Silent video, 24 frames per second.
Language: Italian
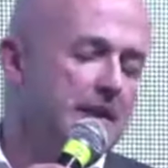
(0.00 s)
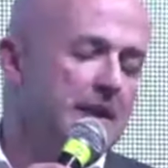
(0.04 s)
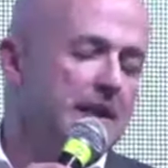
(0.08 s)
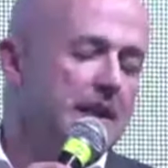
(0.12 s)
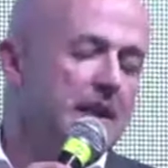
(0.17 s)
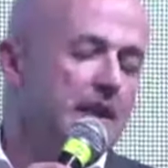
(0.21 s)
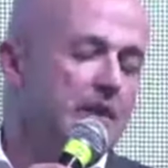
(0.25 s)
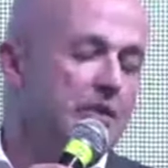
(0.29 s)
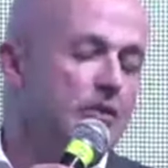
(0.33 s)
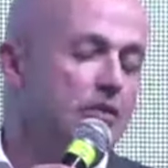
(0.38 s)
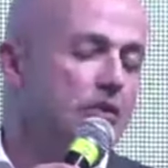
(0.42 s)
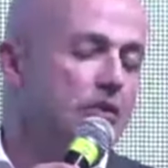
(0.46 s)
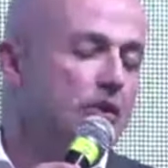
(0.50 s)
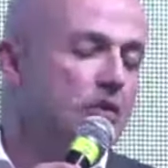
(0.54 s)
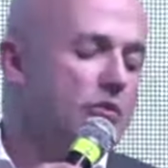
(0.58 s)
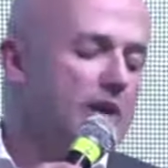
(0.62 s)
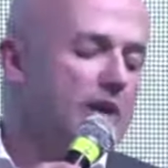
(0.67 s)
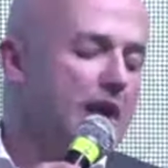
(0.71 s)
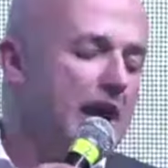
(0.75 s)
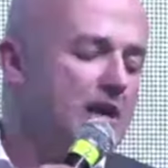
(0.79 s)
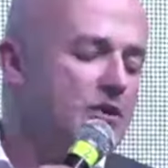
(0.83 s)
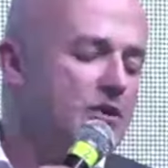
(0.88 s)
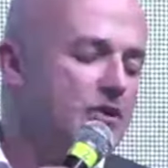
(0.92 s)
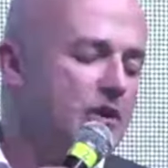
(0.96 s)
non è un
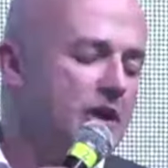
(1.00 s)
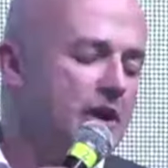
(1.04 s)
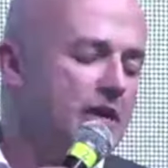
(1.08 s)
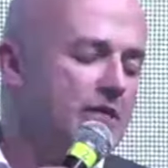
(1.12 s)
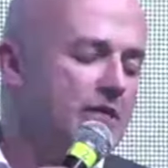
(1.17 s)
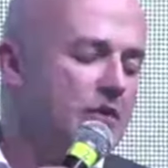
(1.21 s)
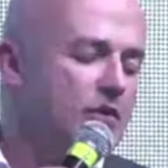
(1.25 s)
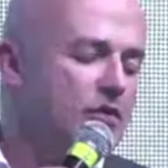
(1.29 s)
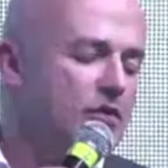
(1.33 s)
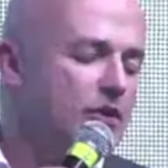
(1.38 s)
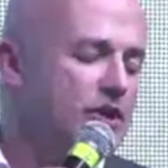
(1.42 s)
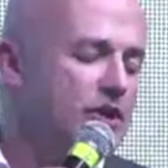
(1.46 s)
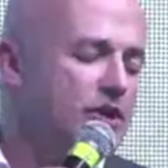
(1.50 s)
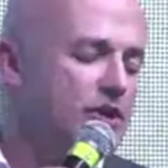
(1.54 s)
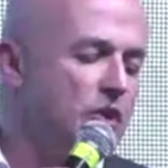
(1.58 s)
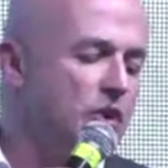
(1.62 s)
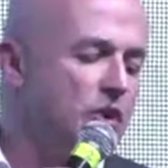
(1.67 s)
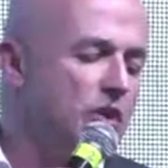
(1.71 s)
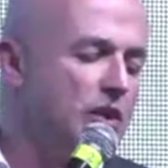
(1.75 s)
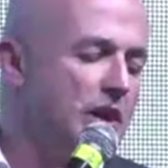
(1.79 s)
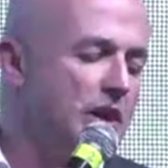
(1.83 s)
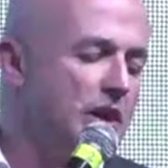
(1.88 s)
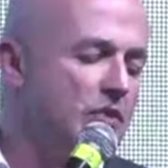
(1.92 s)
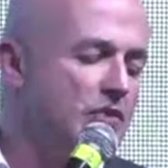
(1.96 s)
caso che i valori
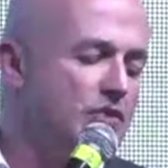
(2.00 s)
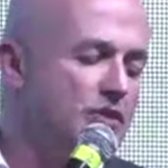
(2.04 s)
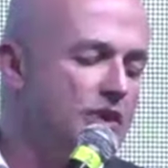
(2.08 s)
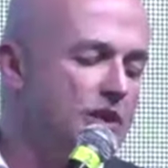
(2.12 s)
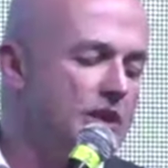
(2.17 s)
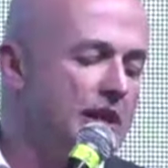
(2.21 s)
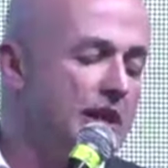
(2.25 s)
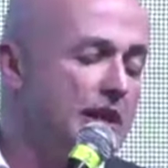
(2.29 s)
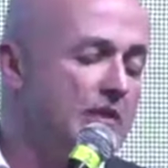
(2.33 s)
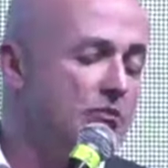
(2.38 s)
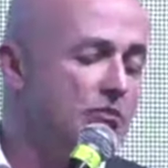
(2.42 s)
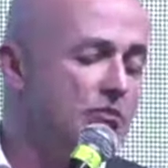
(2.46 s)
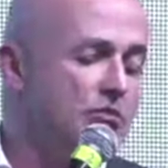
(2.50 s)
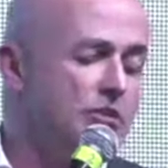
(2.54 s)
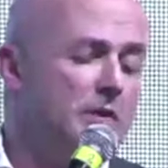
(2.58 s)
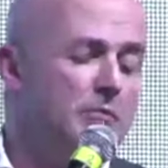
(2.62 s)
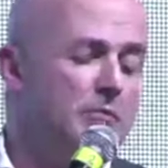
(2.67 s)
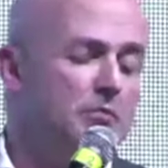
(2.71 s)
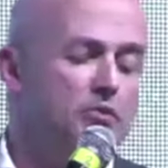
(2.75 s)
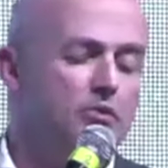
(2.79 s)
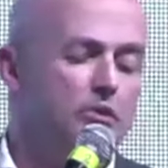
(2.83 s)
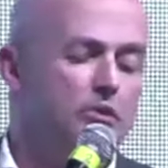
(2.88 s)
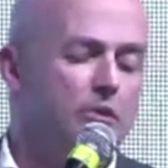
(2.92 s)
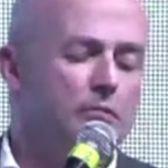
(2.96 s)
soglia, considerati un tempo
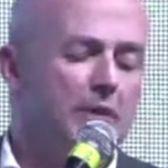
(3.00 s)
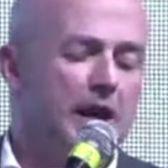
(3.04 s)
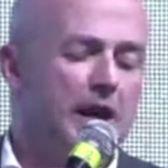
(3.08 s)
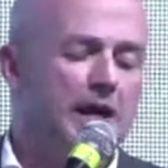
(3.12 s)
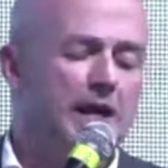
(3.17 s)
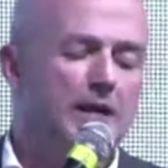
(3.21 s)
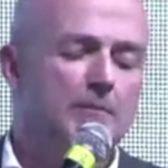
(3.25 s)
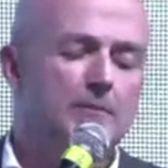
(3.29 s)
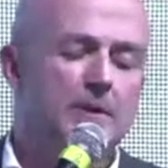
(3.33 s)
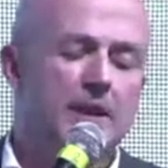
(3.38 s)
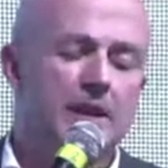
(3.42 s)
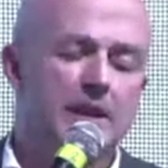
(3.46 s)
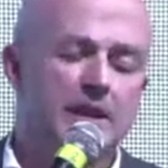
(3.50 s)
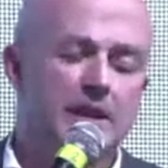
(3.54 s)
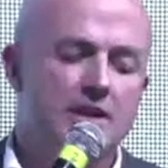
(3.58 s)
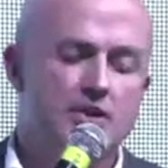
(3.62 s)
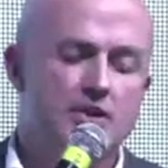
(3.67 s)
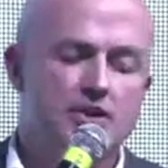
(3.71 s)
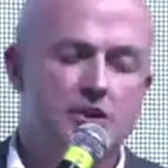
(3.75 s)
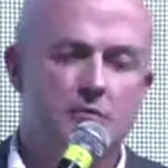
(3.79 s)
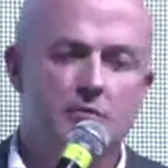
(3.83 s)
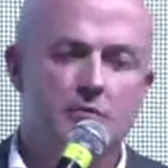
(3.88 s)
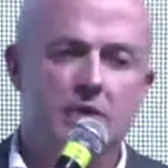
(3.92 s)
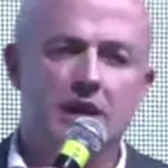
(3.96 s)
normali per la
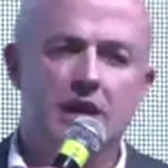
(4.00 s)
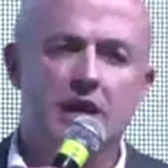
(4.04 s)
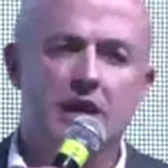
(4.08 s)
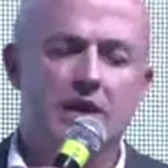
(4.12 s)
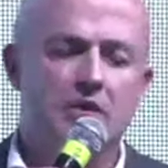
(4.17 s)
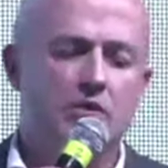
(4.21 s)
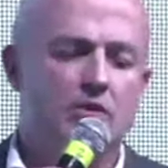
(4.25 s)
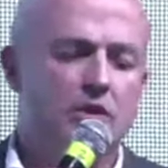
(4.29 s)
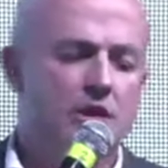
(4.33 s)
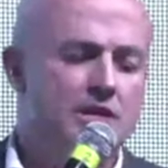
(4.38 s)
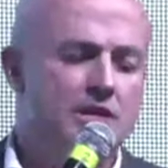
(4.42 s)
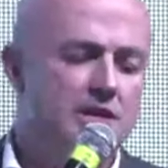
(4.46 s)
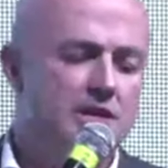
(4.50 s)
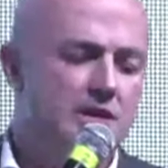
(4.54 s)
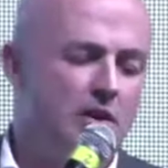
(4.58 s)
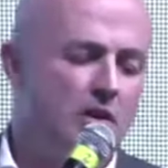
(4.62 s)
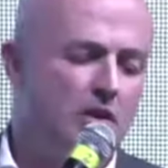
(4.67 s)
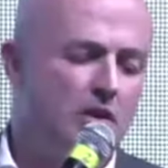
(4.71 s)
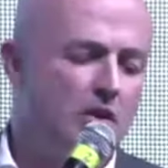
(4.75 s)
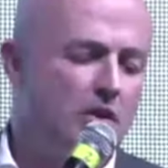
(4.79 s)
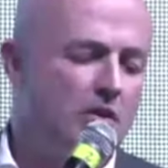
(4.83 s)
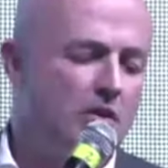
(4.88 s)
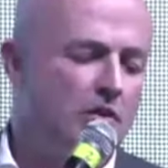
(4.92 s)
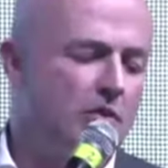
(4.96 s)
glicemia, il
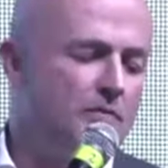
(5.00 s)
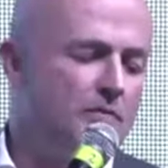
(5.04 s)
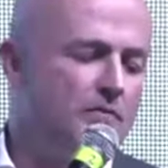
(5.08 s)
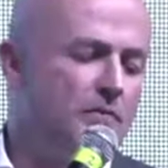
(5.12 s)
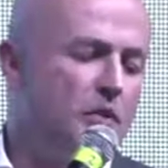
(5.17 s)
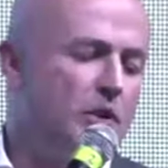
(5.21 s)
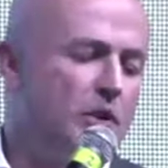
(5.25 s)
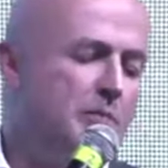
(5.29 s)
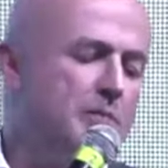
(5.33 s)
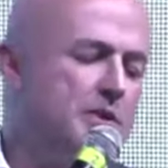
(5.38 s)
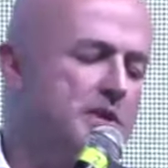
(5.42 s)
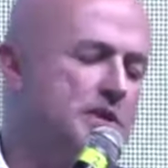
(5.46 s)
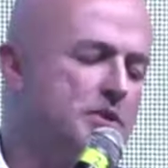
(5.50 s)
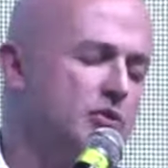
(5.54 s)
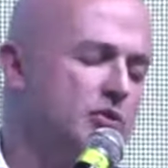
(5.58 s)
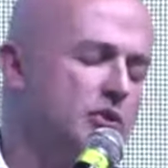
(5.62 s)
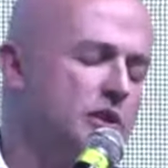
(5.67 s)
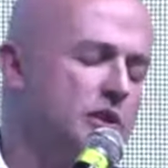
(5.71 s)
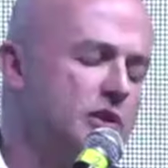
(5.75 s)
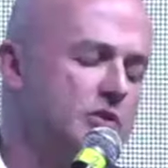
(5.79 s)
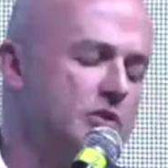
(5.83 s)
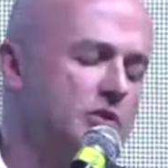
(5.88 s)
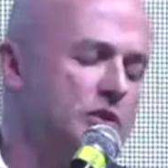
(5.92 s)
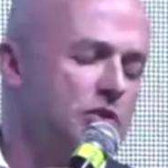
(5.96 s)
colesterolo o la pressione
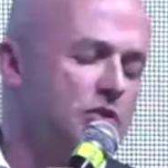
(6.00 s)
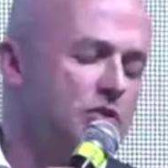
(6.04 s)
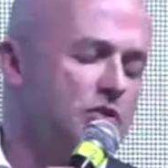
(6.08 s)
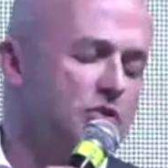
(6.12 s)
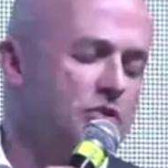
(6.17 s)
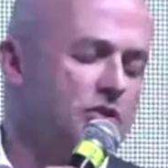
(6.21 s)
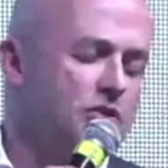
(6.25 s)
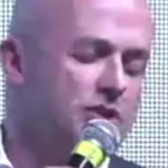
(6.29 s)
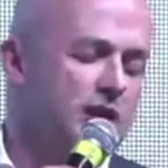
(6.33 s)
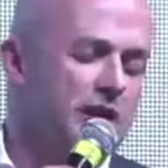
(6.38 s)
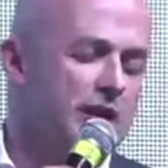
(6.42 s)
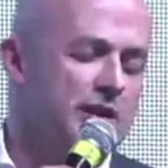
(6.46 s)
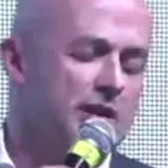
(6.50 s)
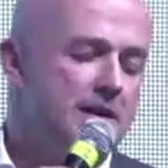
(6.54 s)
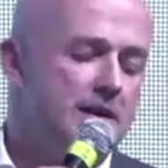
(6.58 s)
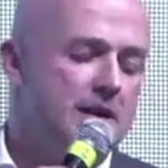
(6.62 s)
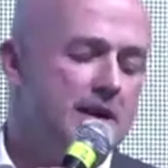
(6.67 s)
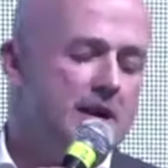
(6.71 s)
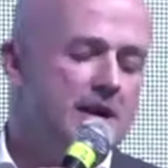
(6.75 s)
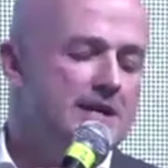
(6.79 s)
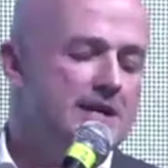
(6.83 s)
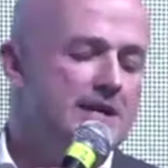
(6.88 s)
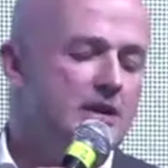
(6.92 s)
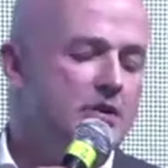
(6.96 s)
arteriosa,
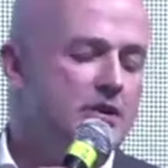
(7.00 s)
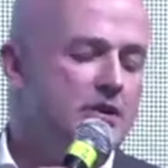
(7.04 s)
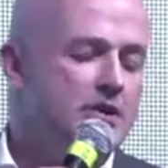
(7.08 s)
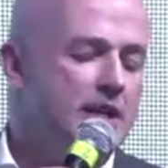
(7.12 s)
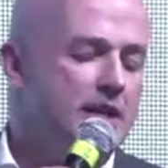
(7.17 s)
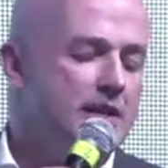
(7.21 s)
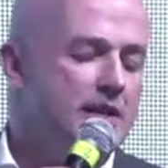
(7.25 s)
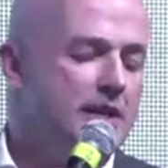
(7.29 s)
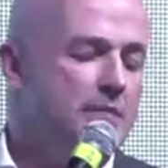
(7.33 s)
siano stati